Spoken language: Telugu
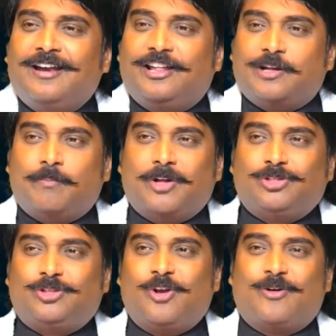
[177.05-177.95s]
లేదా
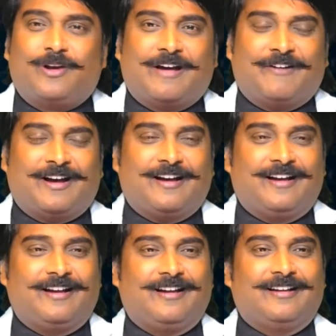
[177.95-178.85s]
మత్తులో ఉన్నావా
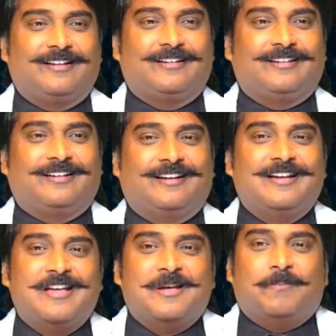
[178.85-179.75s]

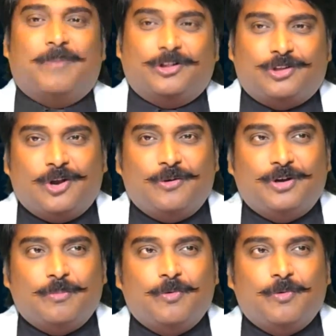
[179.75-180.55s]
మత్తులో ఉంటే